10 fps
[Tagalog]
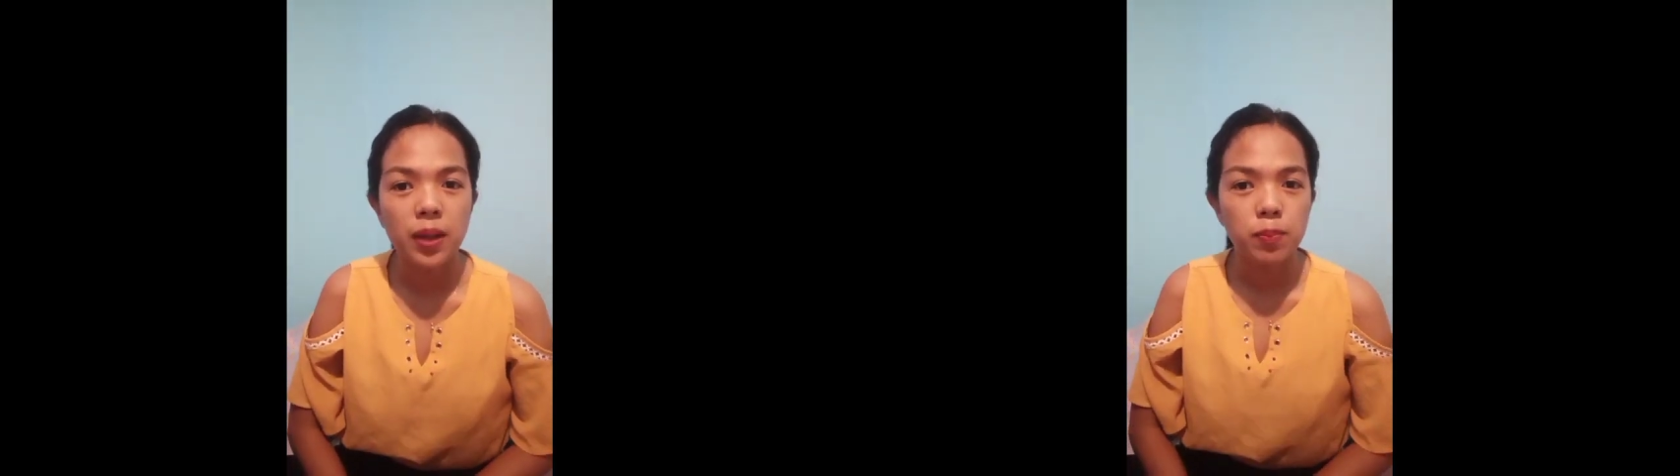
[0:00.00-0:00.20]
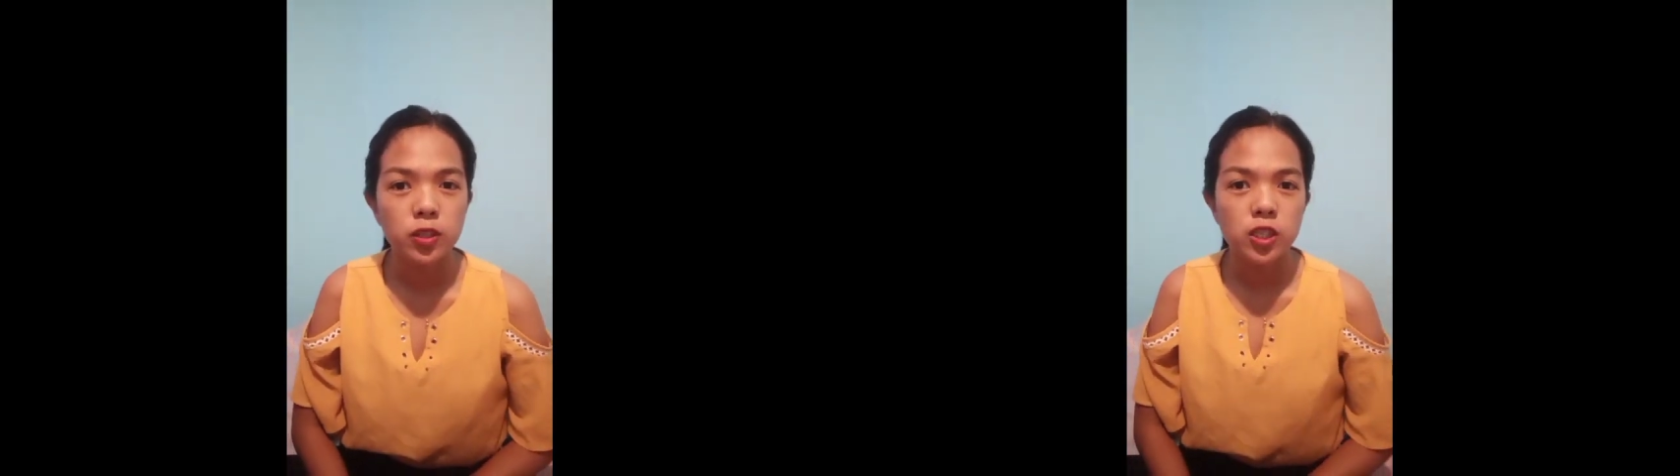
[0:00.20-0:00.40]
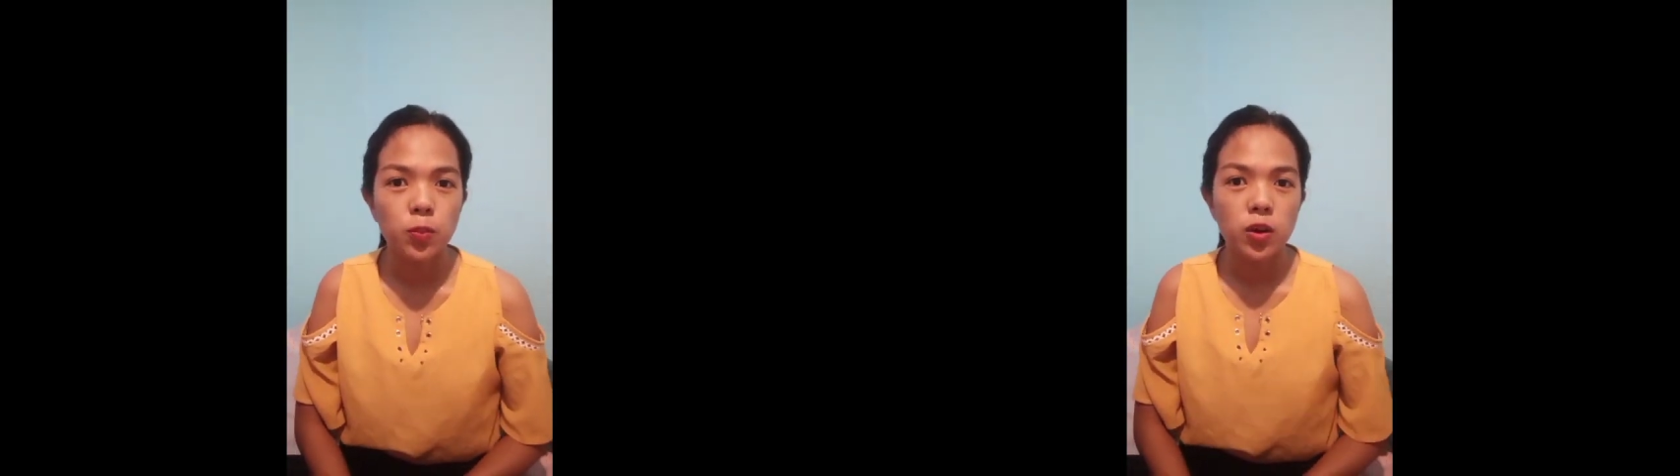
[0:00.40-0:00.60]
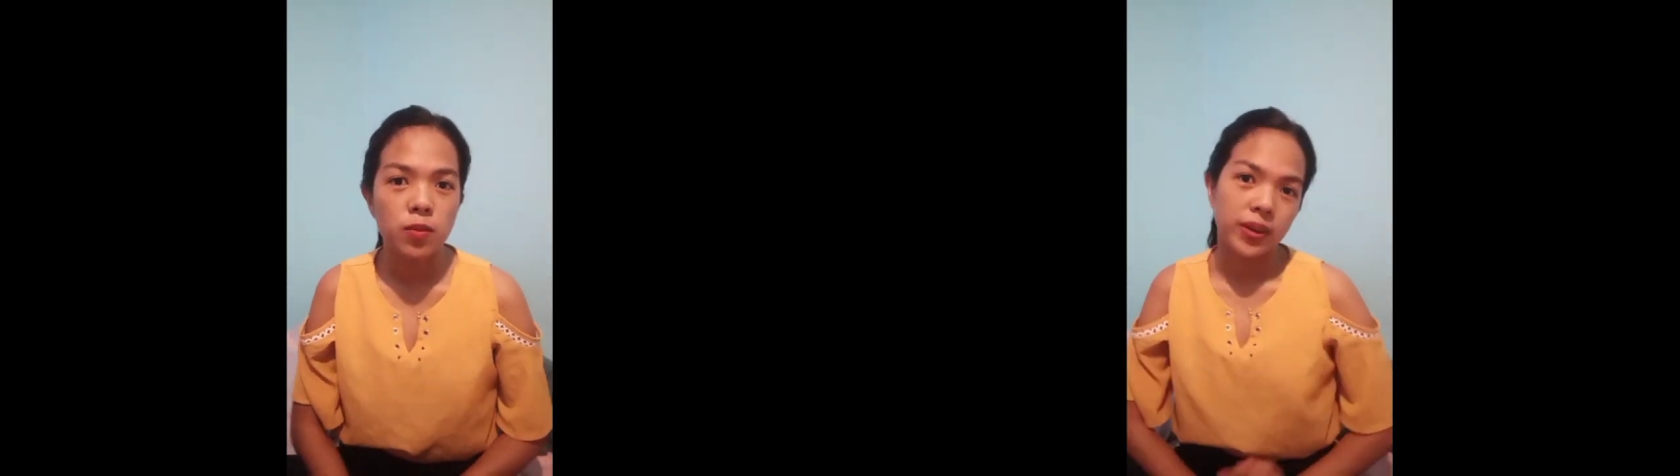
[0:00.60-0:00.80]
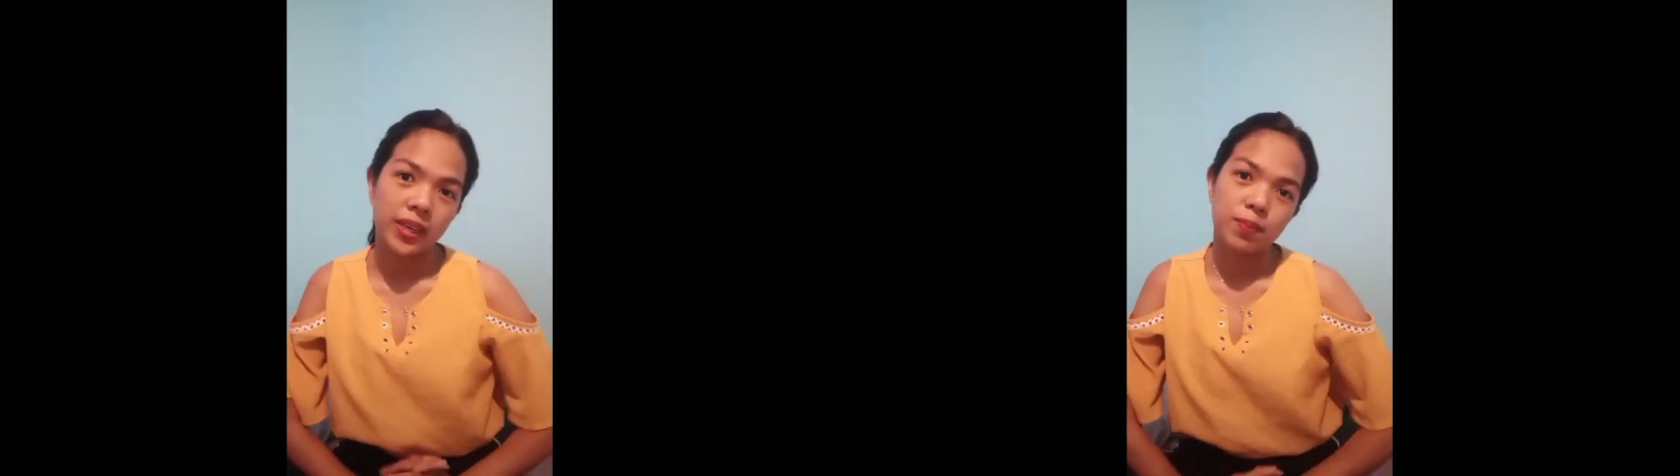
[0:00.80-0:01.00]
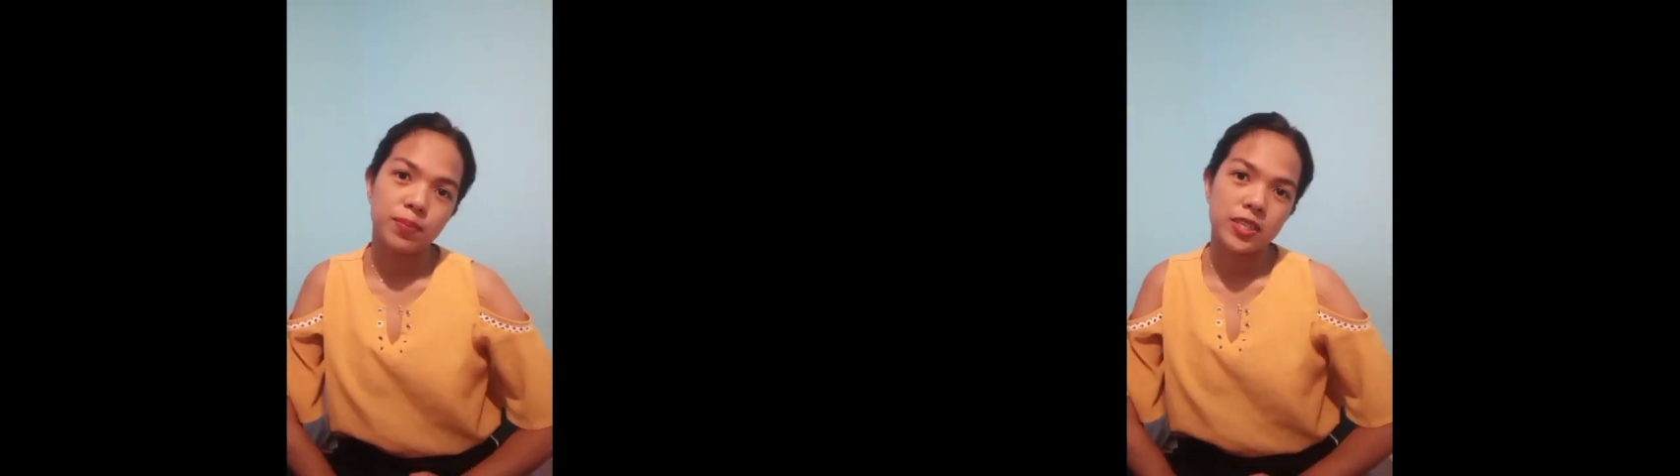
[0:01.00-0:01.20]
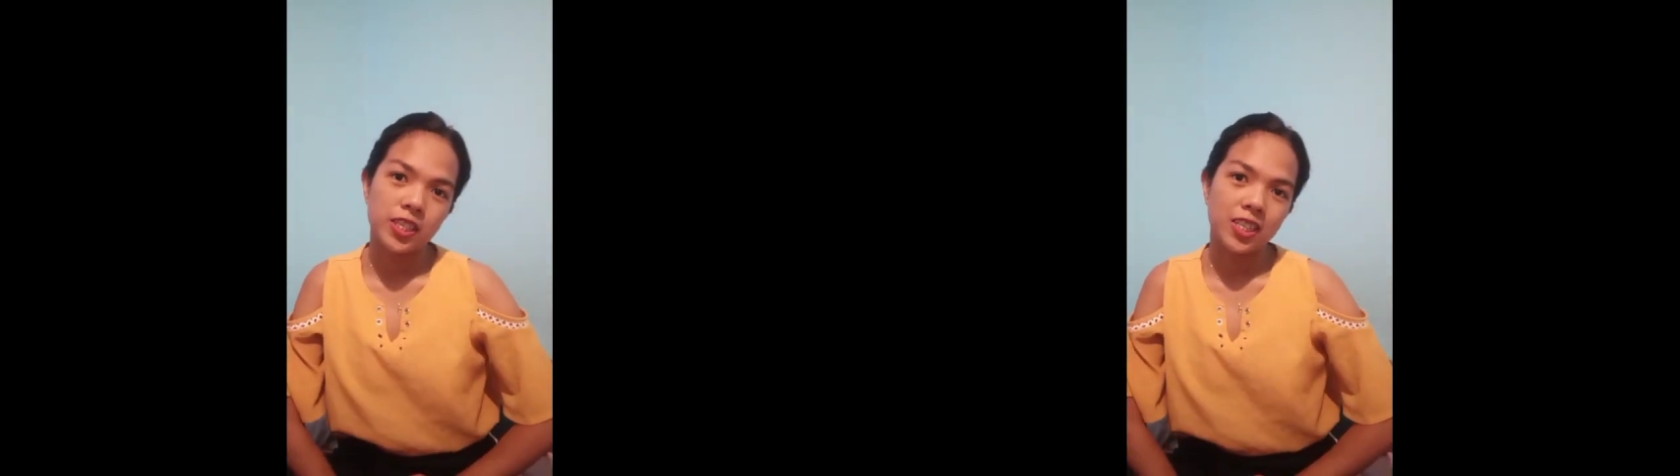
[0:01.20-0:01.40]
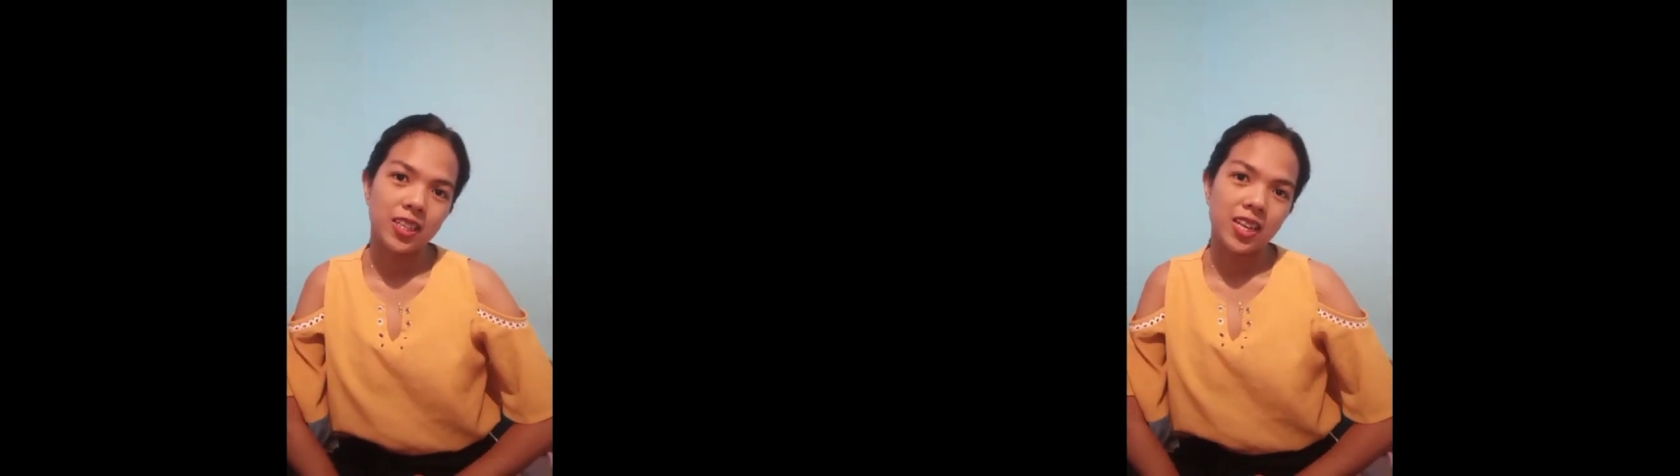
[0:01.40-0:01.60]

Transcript: tapos na pang pag-impersonate